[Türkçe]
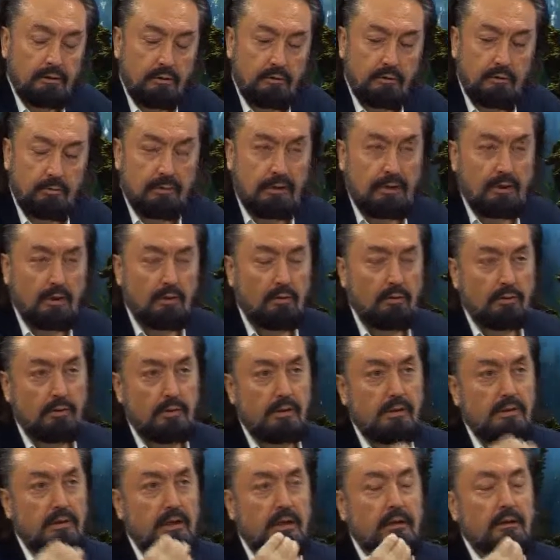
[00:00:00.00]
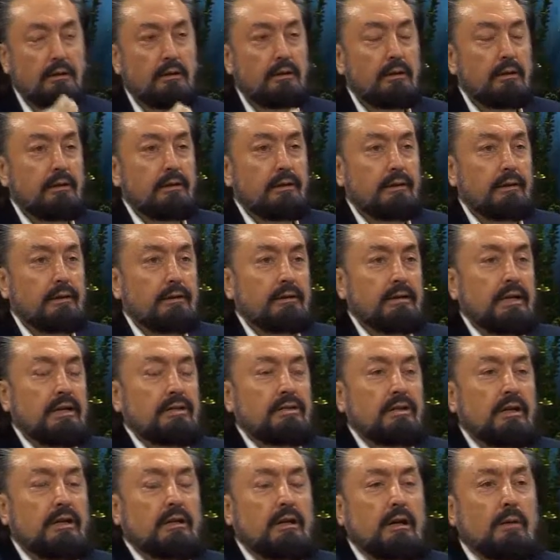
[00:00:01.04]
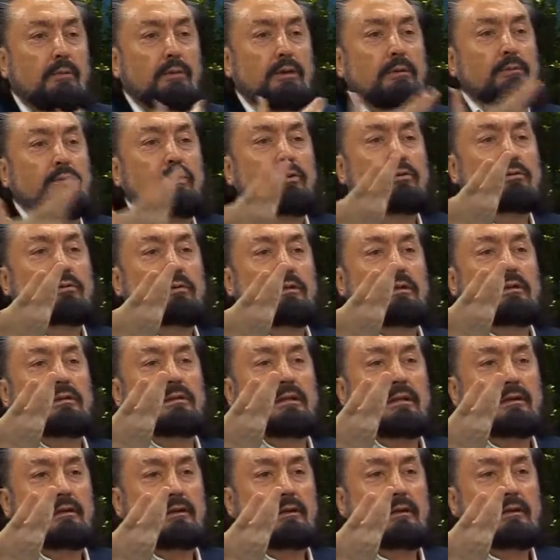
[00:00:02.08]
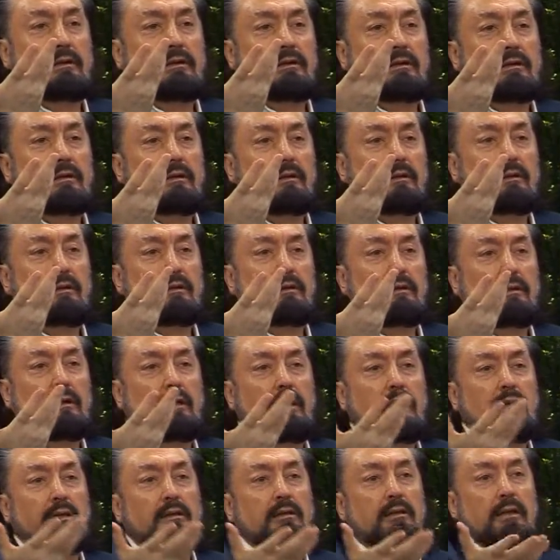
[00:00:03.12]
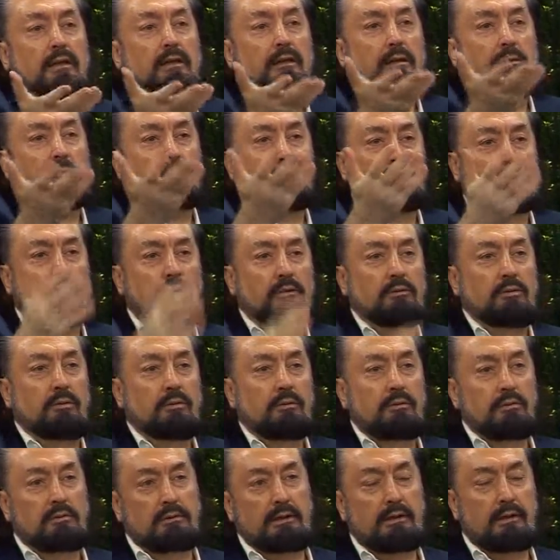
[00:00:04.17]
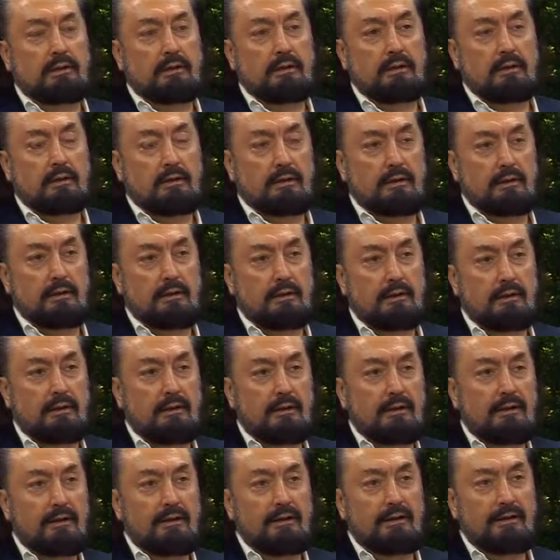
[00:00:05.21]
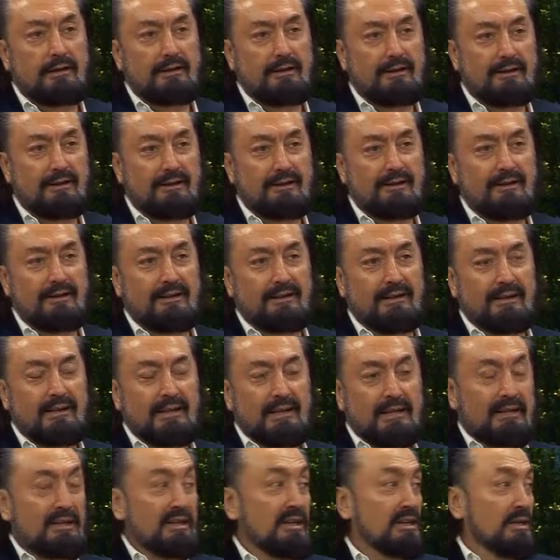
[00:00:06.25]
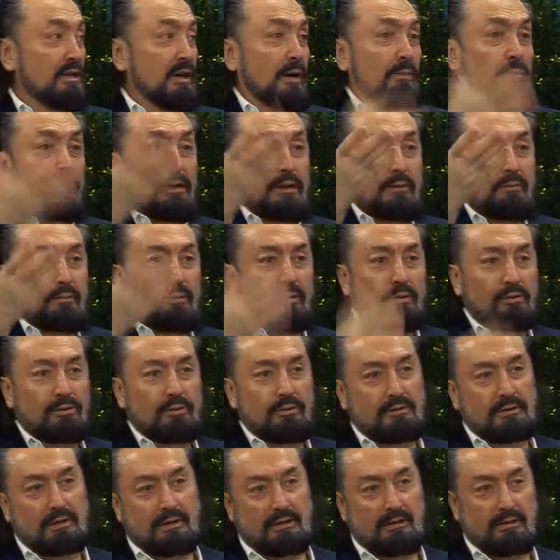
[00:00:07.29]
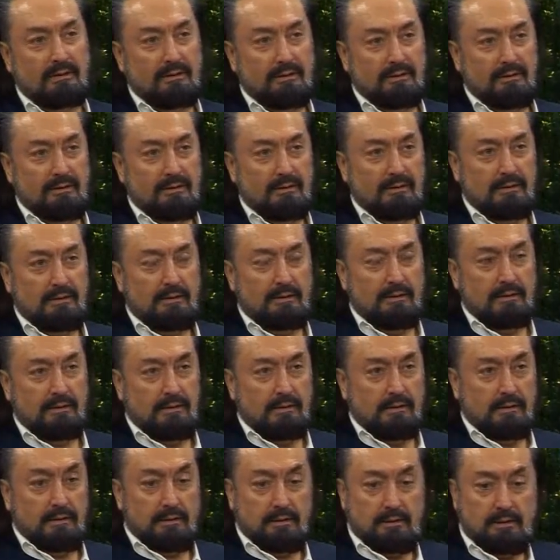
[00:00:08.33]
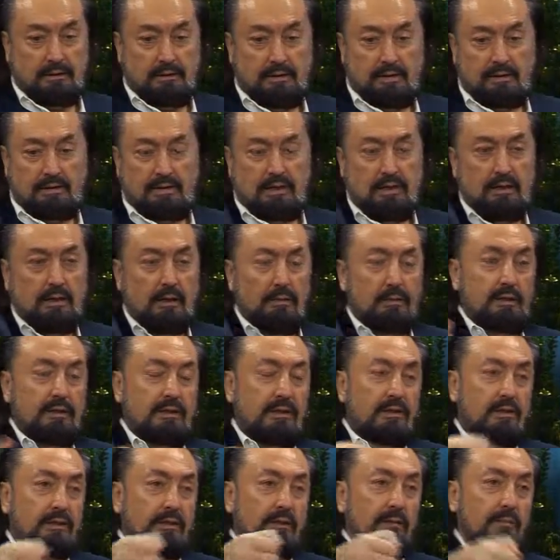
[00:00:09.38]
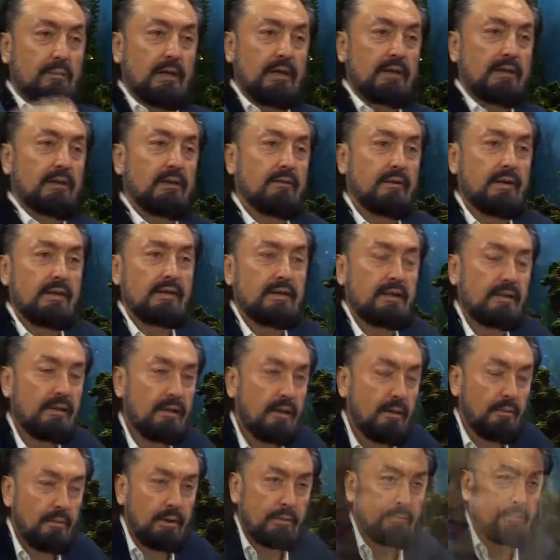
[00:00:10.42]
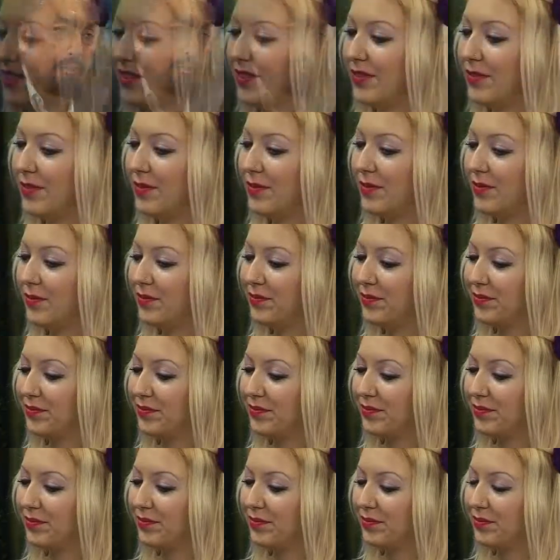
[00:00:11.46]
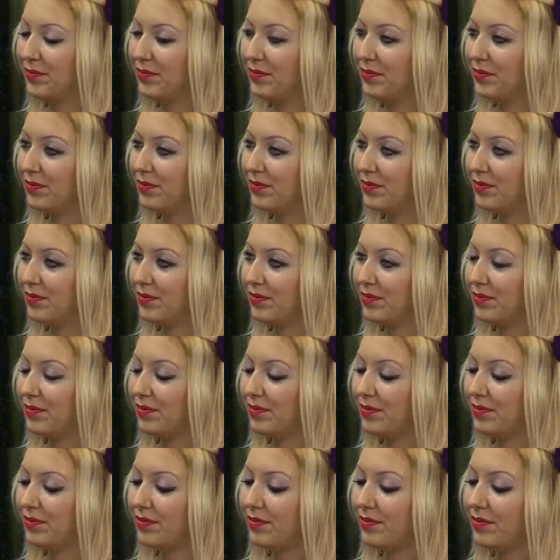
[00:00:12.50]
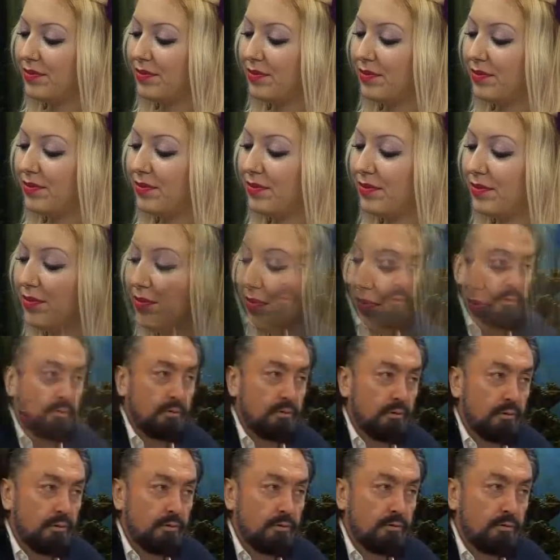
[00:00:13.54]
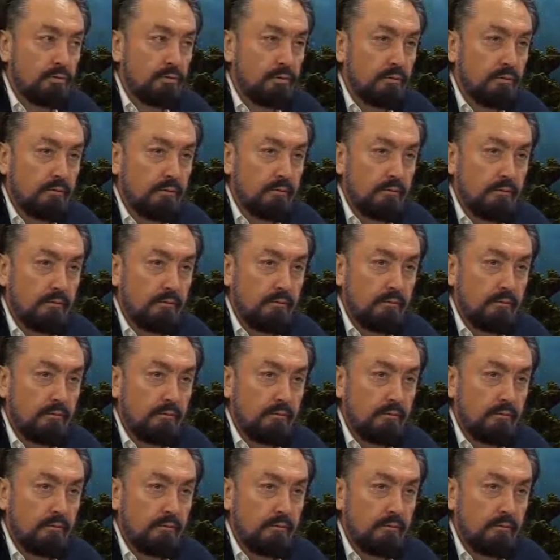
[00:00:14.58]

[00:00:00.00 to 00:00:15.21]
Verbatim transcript: Şimdi bir kere hoca sen e, Deccal'i kabul etmiyorsun ki zaten. Evet. Niye internete musallat oldun sen ya? Evet. Ha? Hiç kabul etmiyorsun evet. sen. Evet. Sen Deccal'i kabul etsen zaten Mehdi ve İsa'yı da kabul etmek durumundasın. Evet hocam. Niye kabul ediyormuş gibi görünüyorsun?